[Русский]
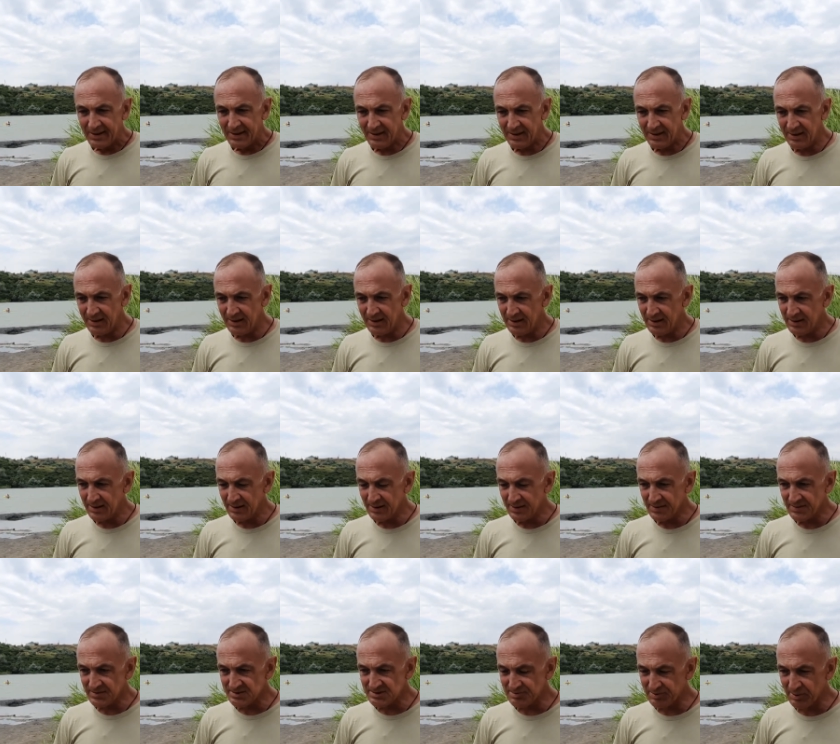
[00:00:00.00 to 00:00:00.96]
И
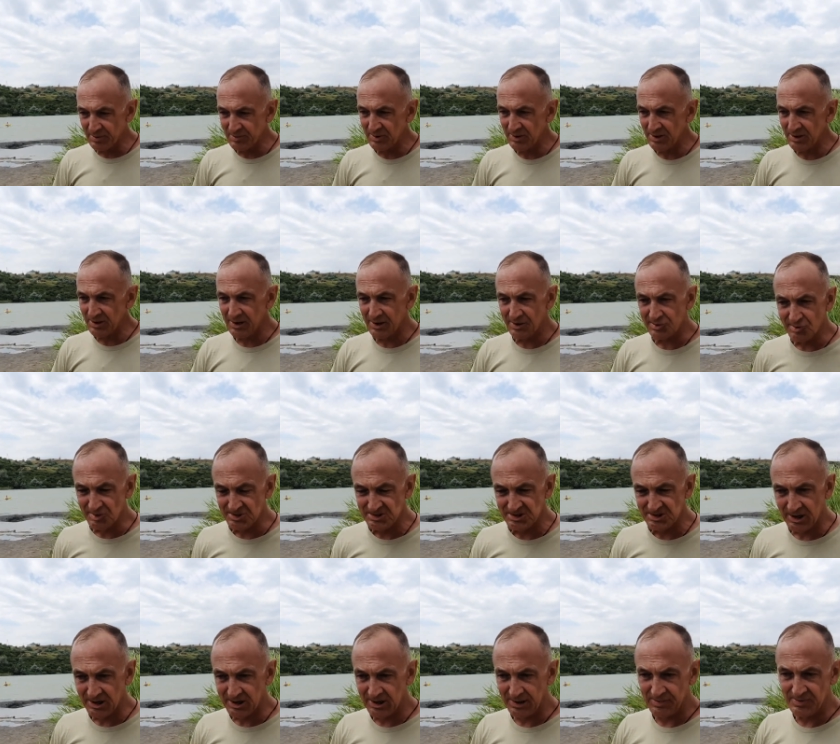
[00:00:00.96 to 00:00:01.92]
э, вспоминая то, с
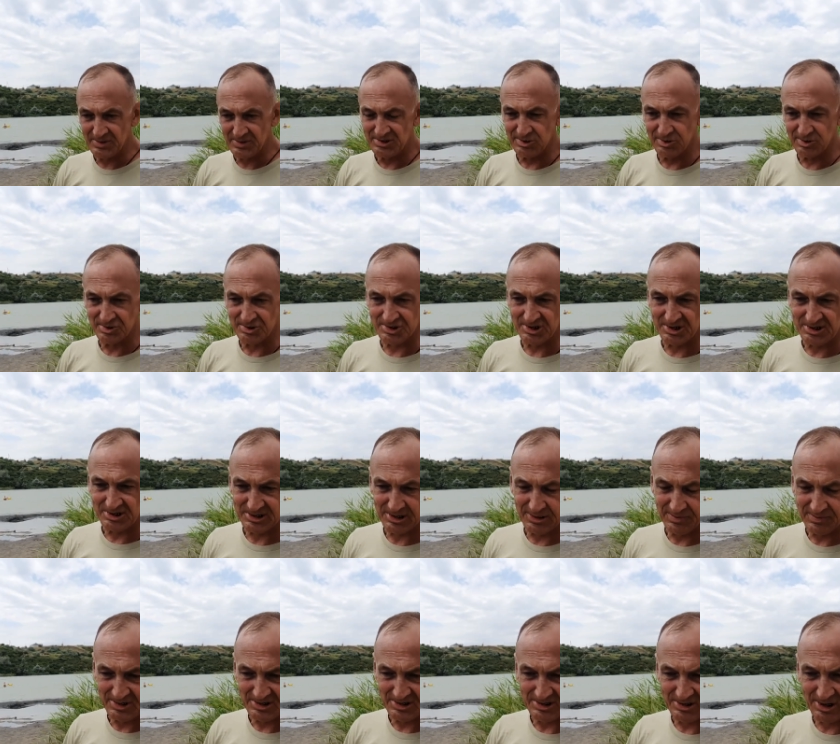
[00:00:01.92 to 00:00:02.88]
какими
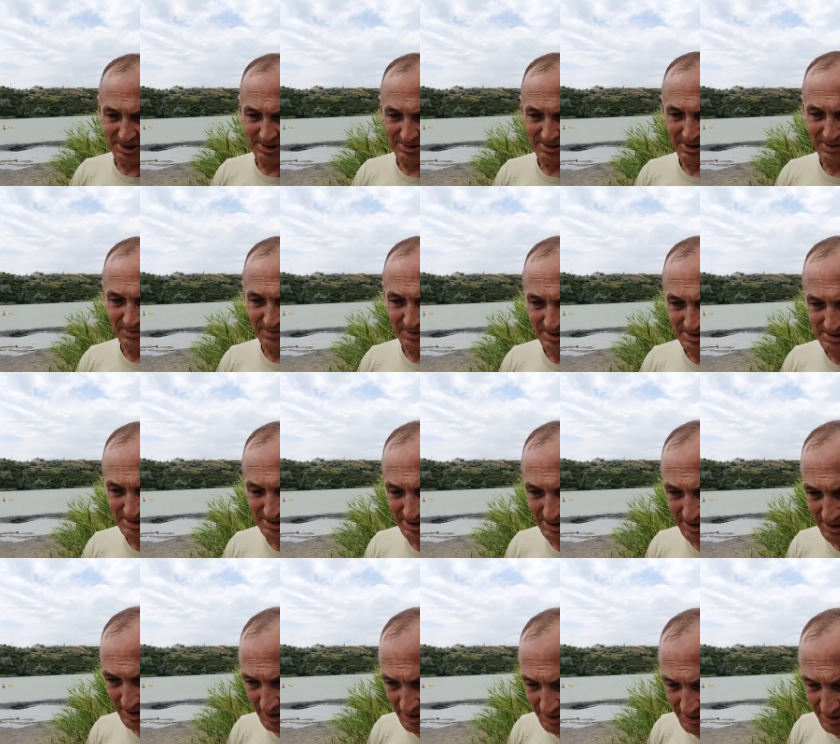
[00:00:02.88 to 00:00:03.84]
сложностями сталкивался
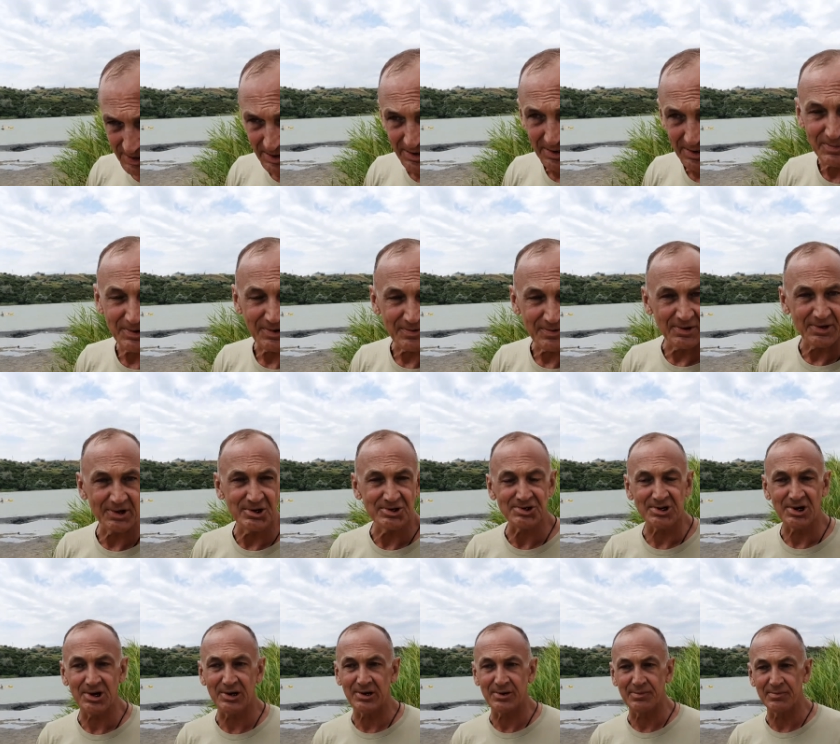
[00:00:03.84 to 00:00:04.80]
я на
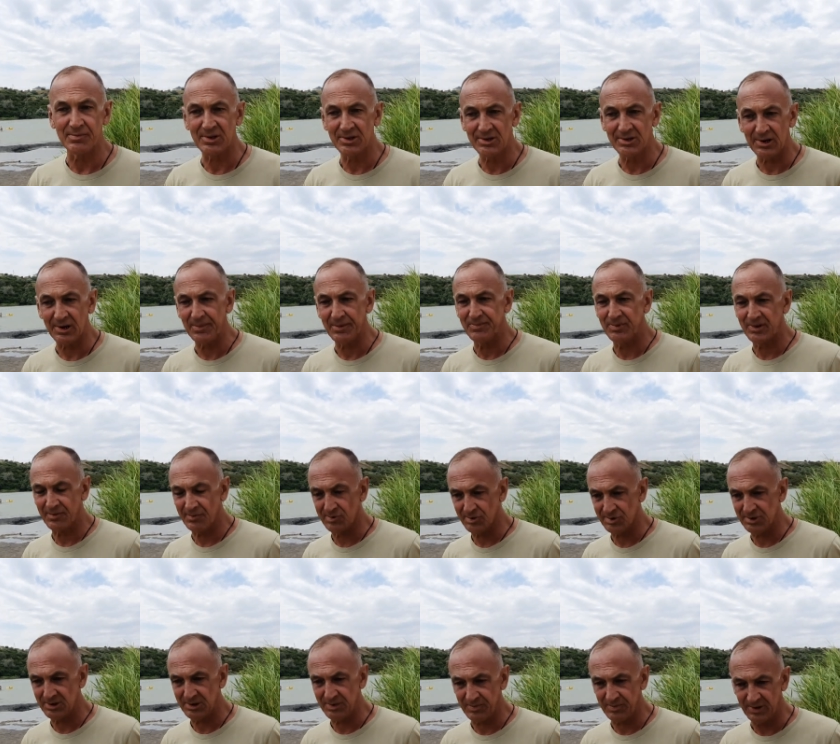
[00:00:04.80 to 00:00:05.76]
первоначальном этапе,
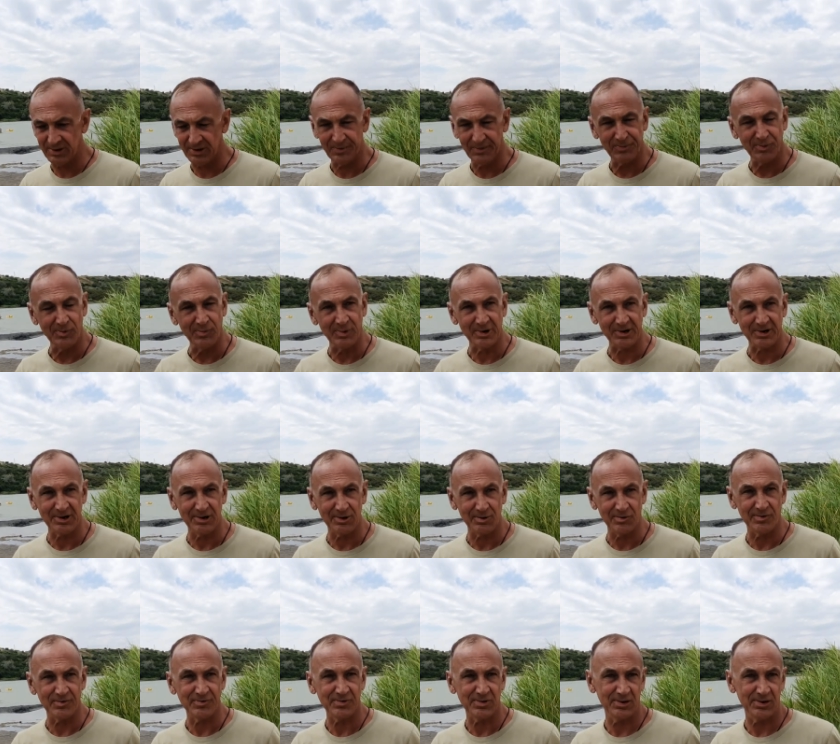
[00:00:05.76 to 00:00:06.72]
вот Слушай, Александр,
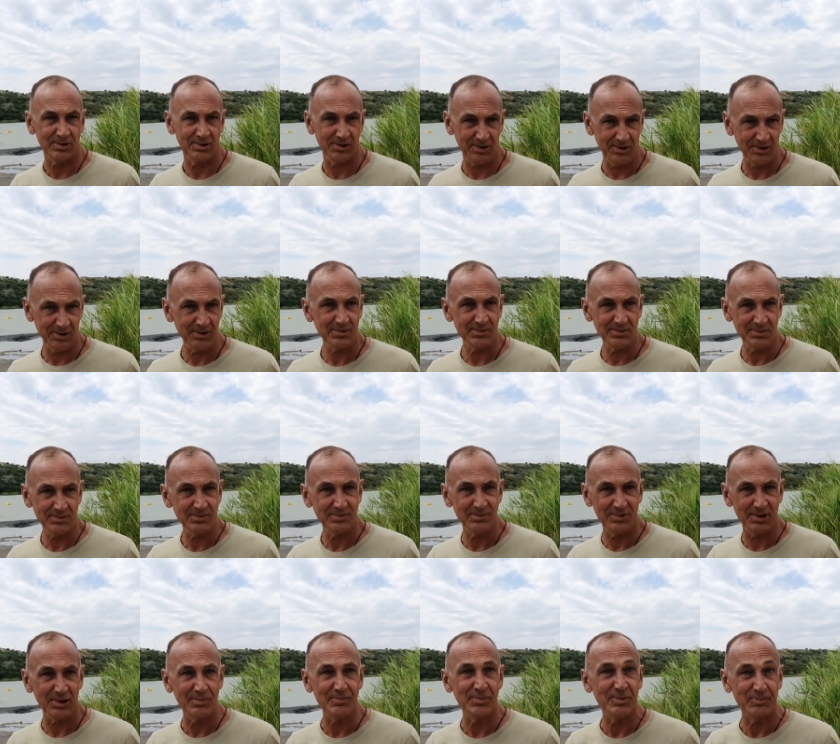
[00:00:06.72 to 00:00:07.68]
маркировки, я, ну,
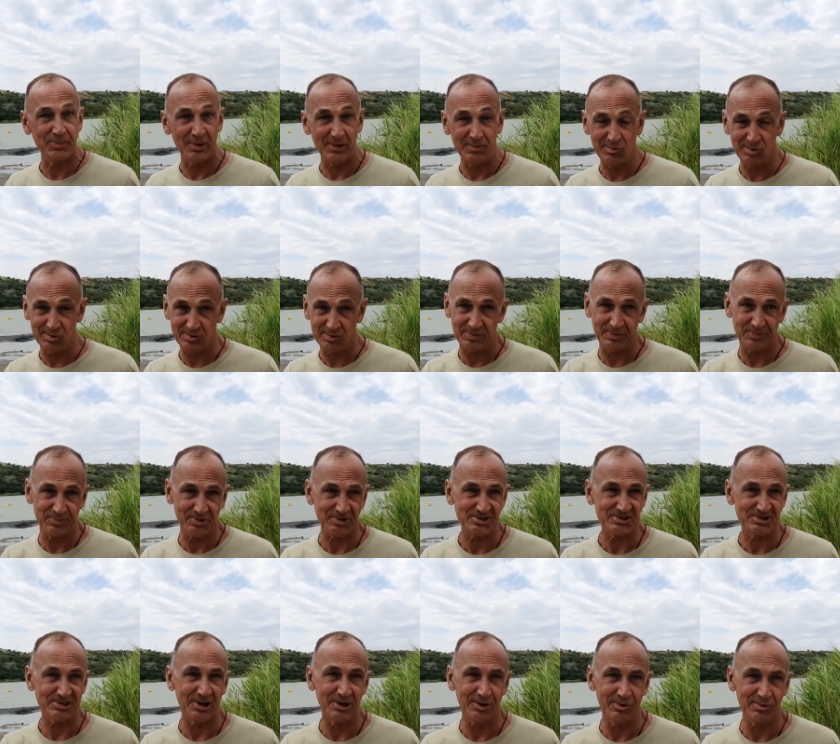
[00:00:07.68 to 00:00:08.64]
смотри, я бы помог. Есть в
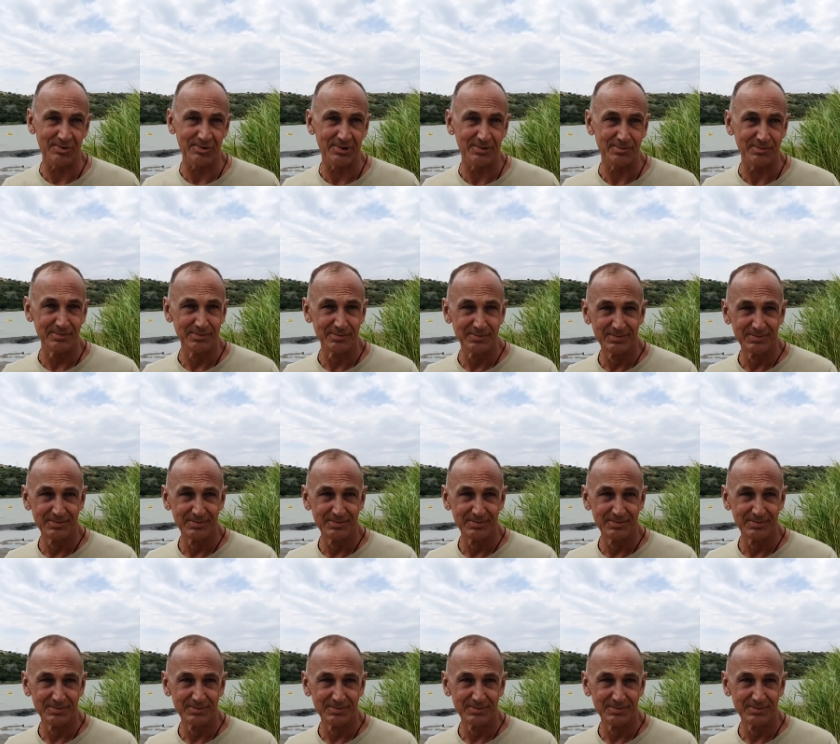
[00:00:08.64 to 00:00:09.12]
интернете, людям.